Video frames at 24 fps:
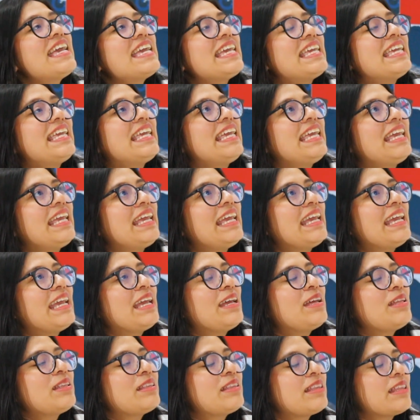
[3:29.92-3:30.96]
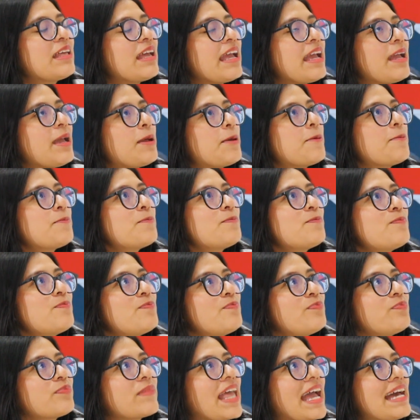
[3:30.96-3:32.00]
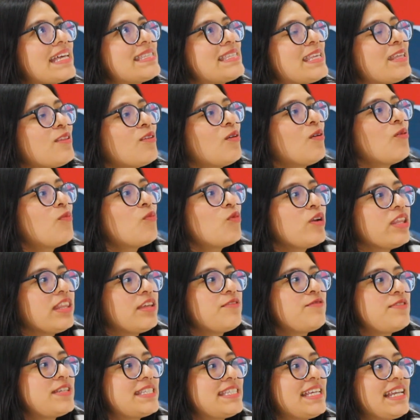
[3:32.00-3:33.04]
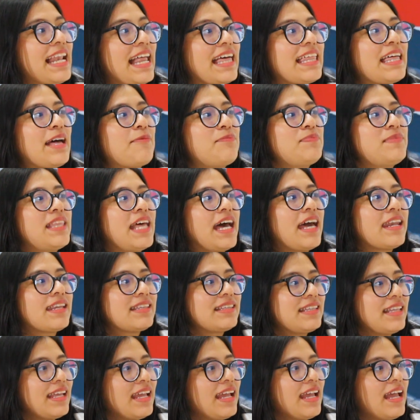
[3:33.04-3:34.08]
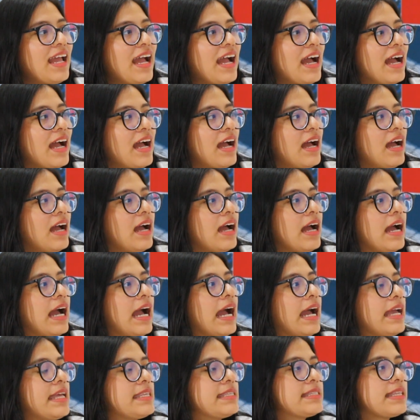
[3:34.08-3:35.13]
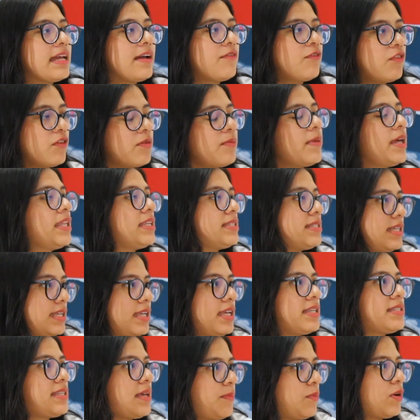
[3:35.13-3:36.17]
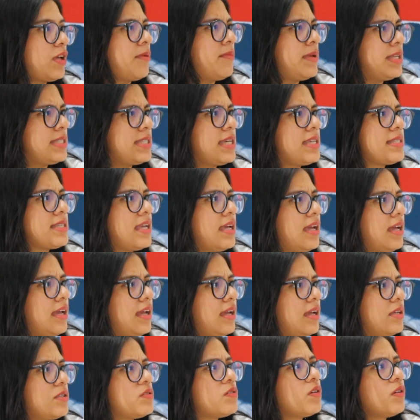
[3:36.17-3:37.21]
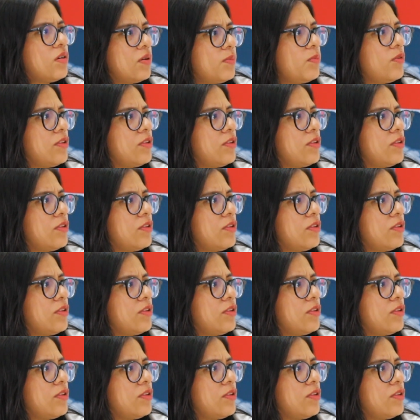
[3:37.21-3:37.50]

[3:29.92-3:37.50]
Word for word: y em, ha sido muy difícil adaptarte a, esta forma de enseñanza porque me decías que son como